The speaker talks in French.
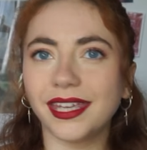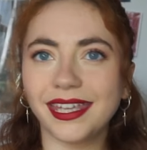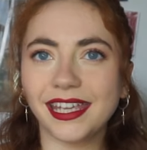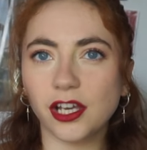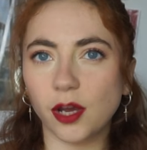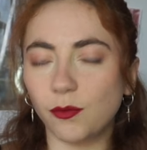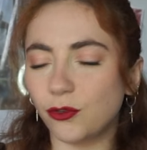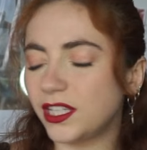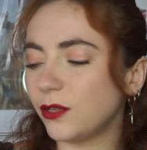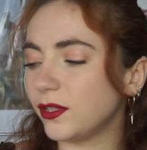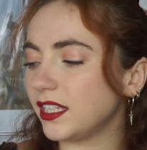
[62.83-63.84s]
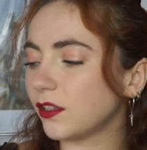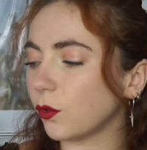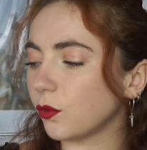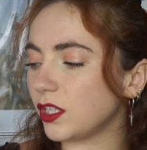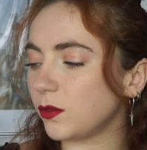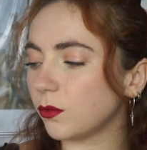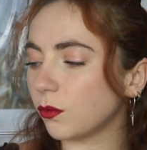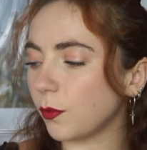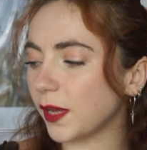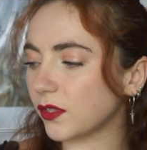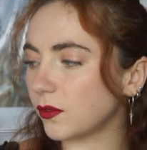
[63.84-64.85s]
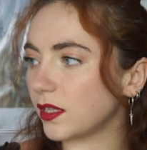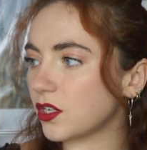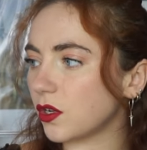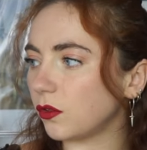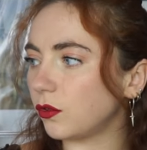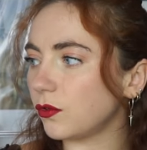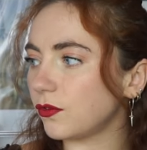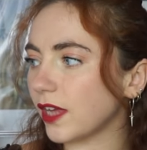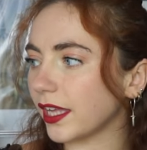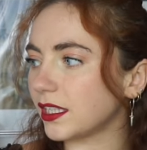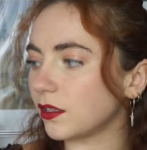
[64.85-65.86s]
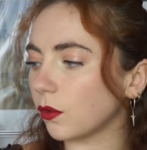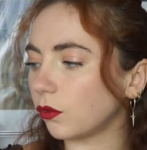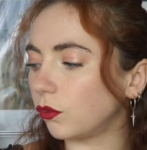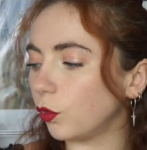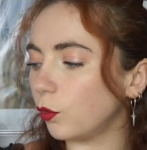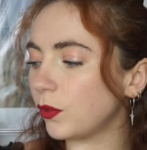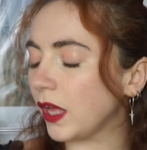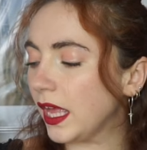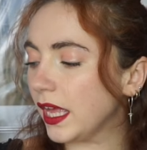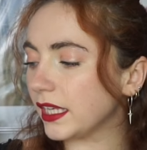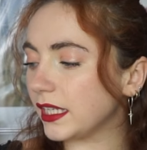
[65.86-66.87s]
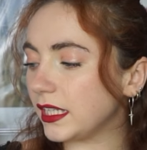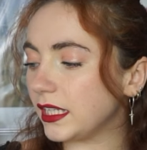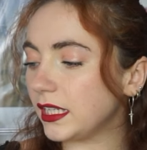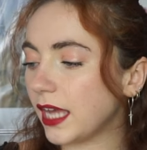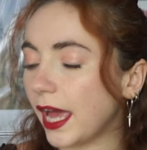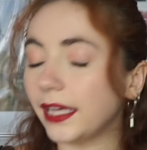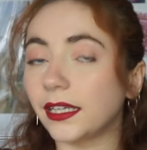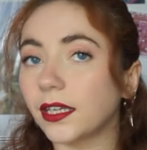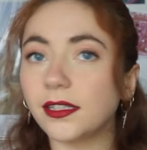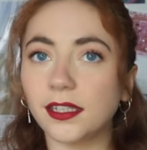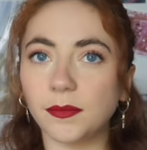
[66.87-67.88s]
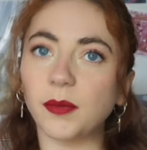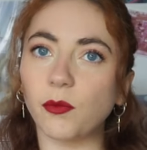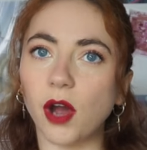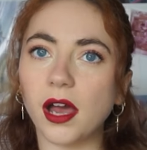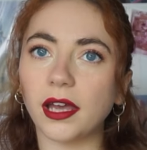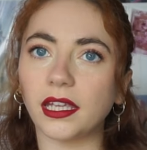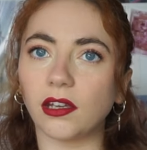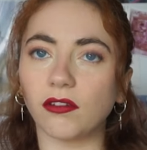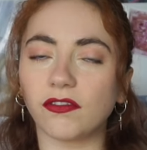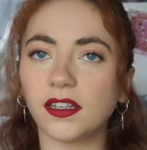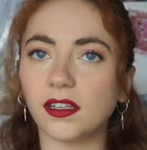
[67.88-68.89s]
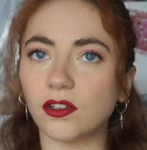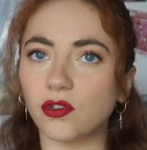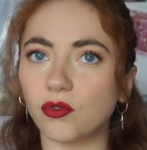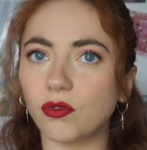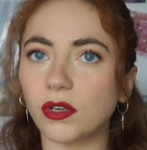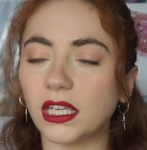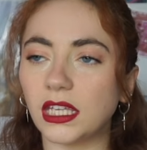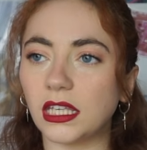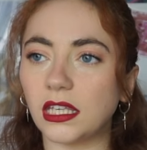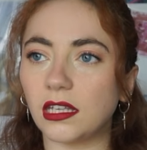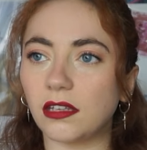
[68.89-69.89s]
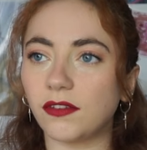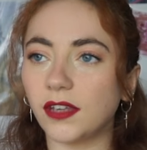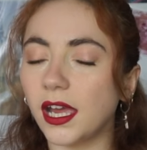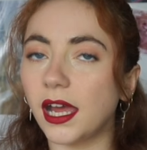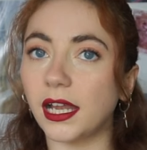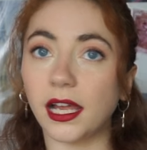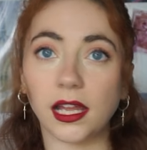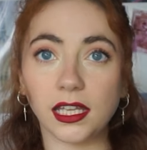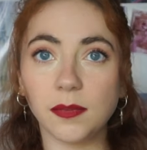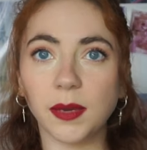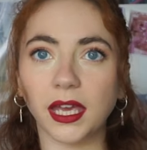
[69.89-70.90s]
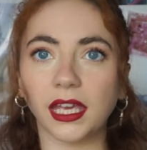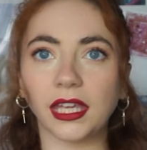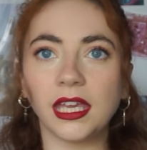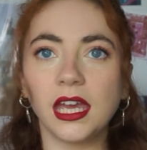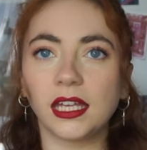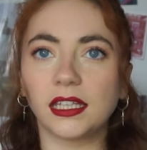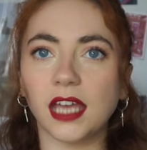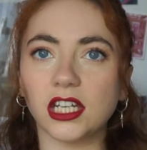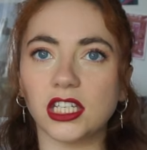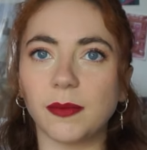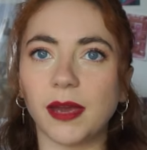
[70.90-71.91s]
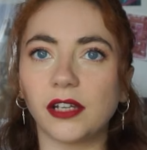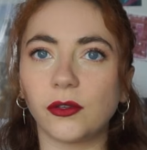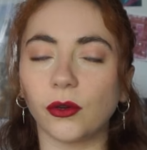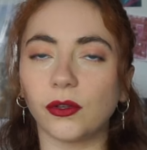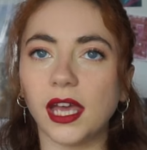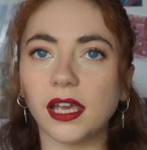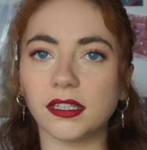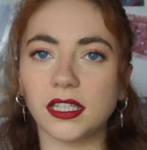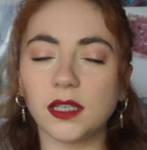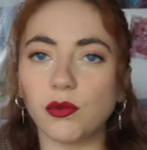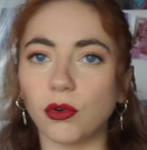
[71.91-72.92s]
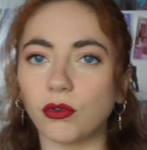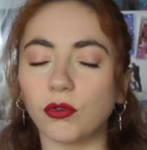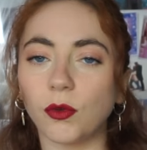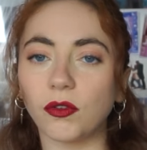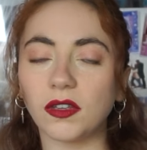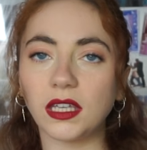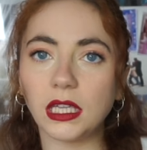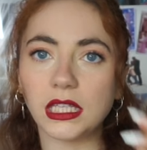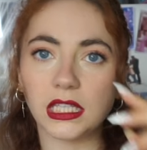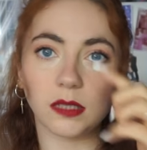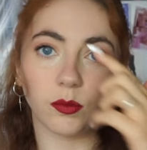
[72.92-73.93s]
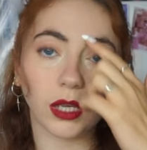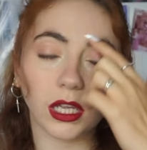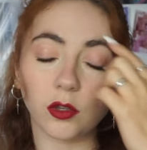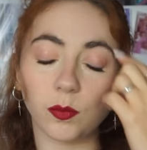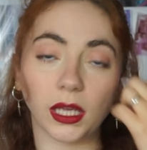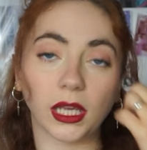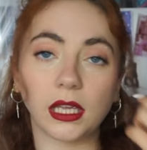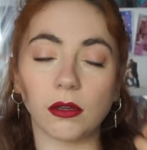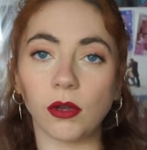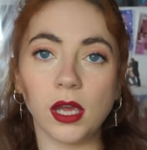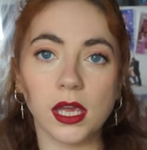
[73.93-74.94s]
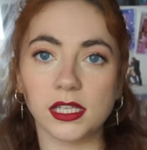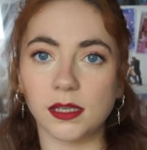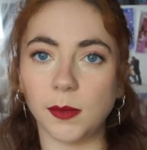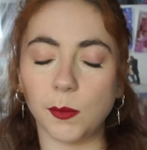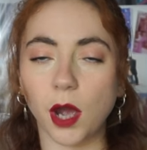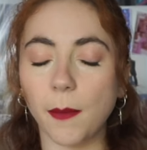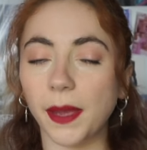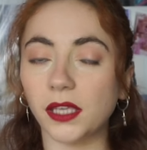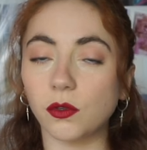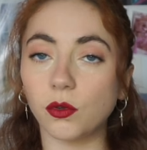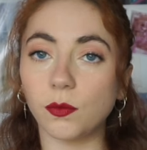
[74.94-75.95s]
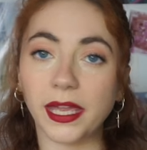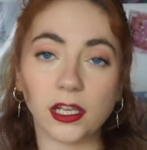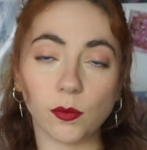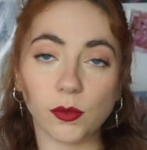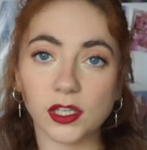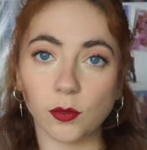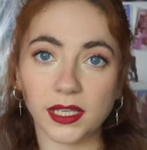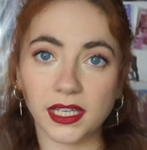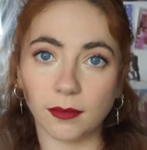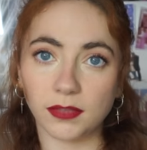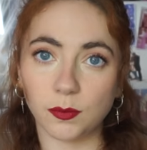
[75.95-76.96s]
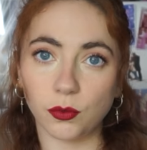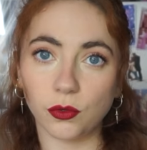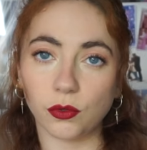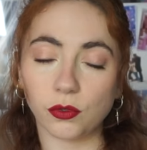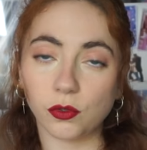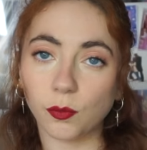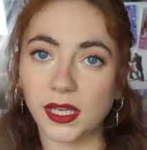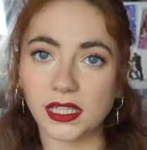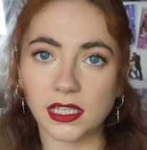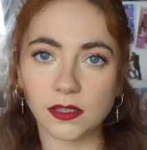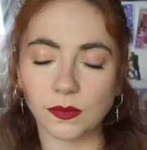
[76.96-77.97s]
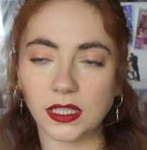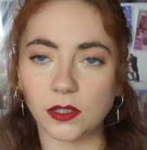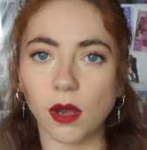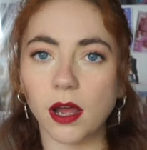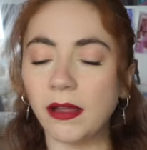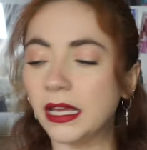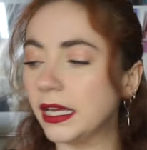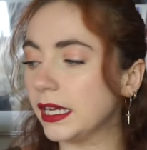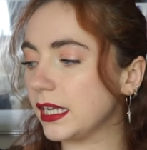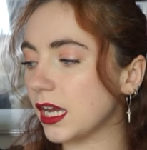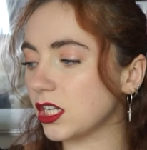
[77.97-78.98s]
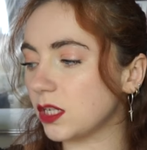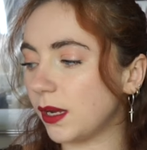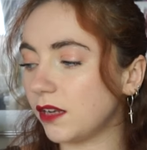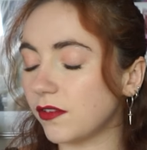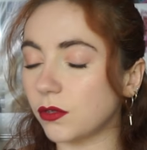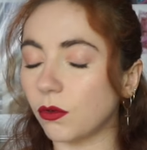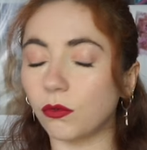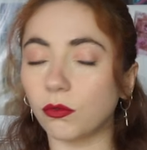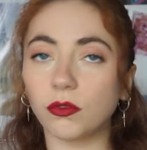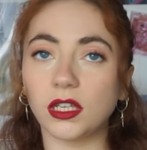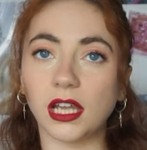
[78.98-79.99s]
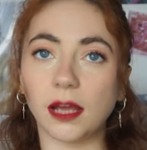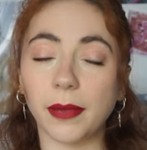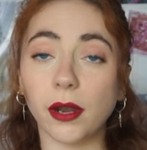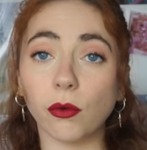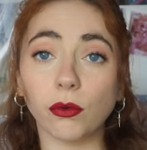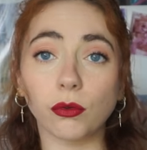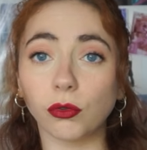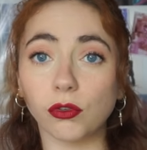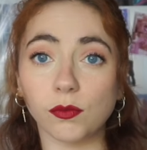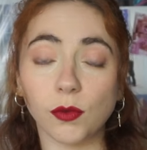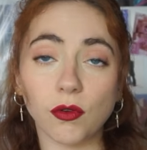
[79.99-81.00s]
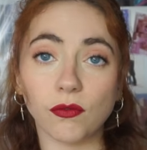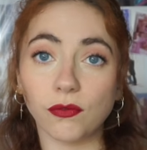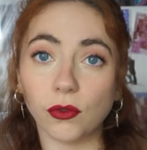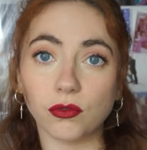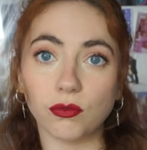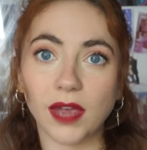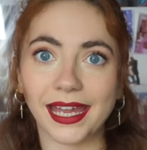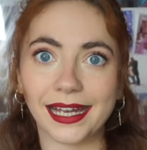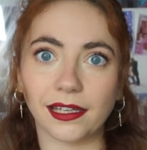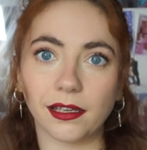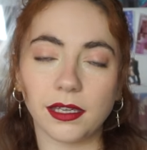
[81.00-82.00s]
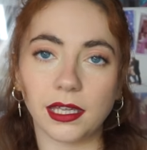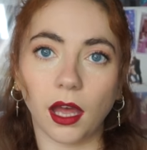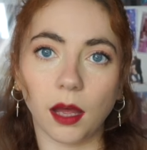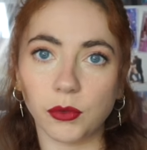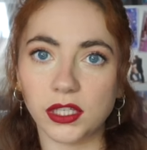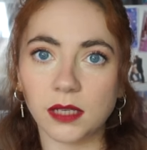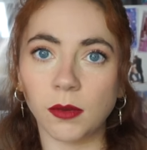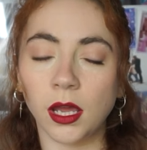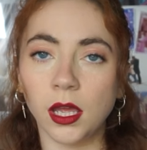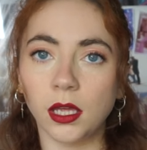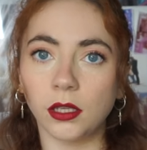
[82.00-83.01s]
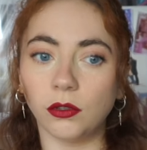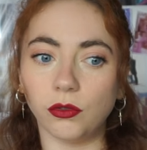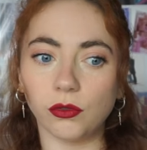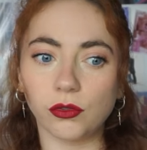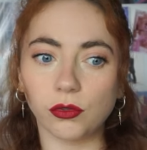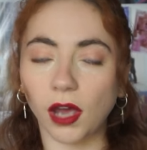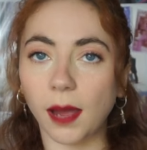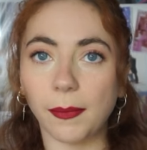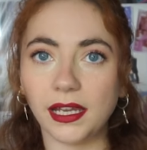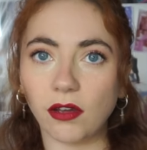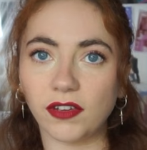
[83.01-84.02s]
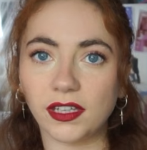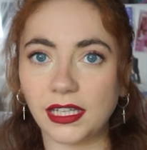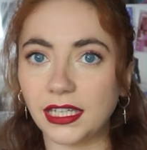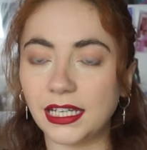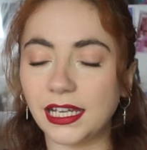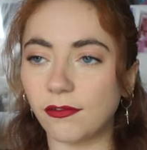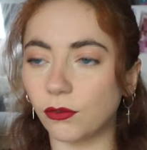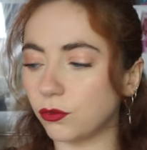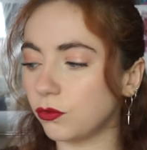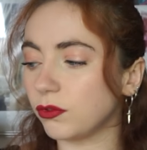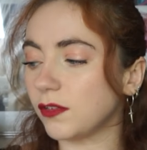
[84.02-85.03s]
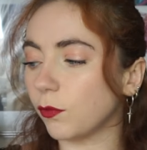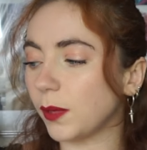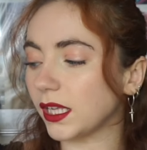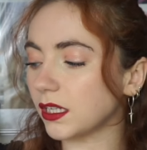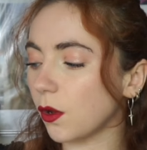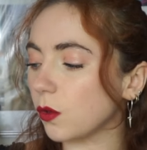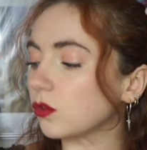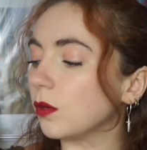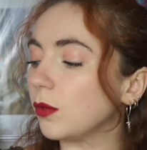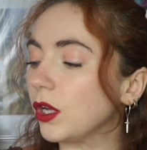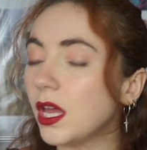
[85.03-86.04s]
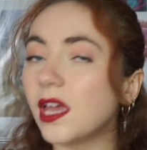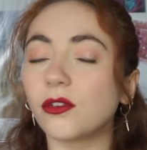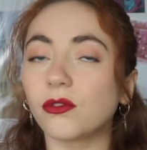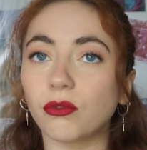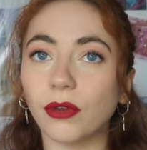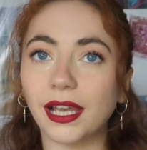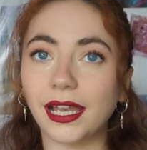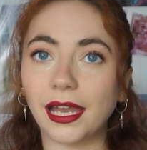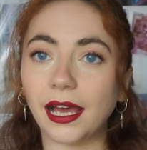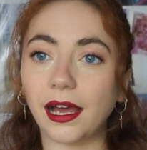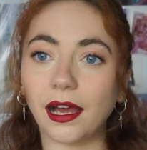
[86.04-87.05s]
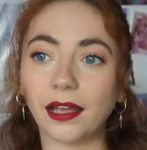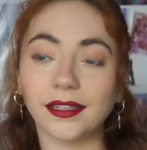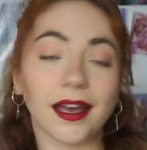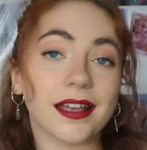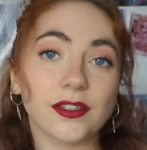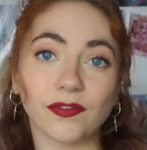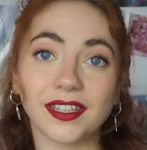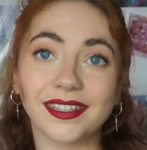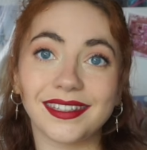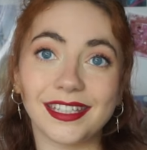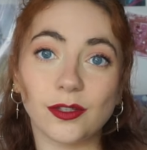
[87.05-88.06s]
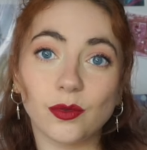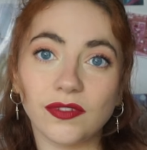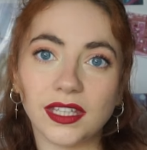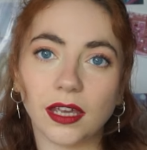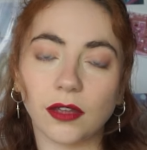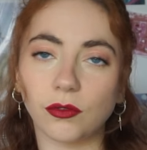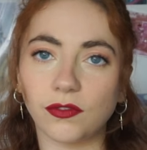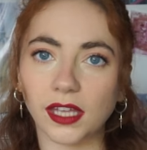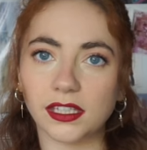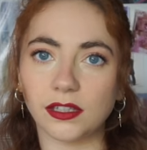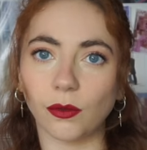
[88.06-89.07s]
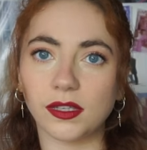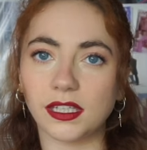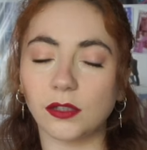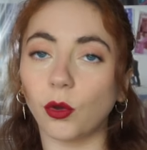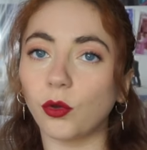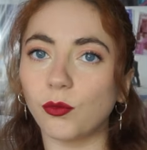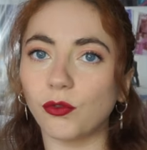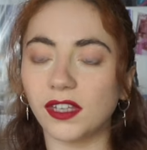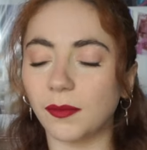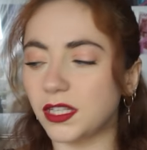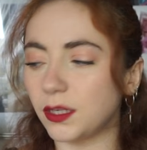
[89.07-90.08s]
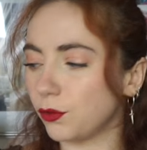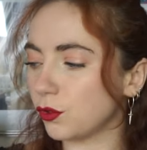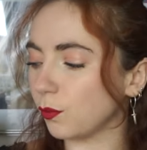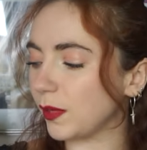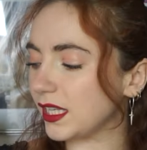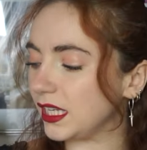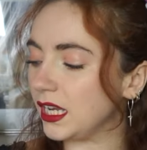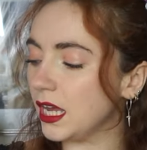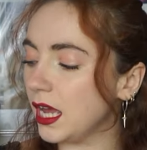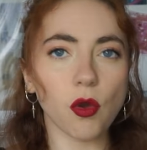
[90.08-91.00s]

Et comme le dit le titre, on y suit donc le personnage de Ferdinand Taupe qui a écrit ses mémoires et en fait un jour il vient à la librairie d'Archibald de Renard ici pour lui demander s'il peut récupérer euh, ses mémoires parce que bah, il commence à oublier un petit peu euh, son passé, son histoire et Archibald va se rendre compte qu'il a malencontreusement vendu à quelqu'un et impossible de se rappeler en fait à qui il l'a vendu. Donc ils vont partir ensemble sur la trace en fait des souvenirs de Ferdinand, essayer de remonter un petit peu son passé.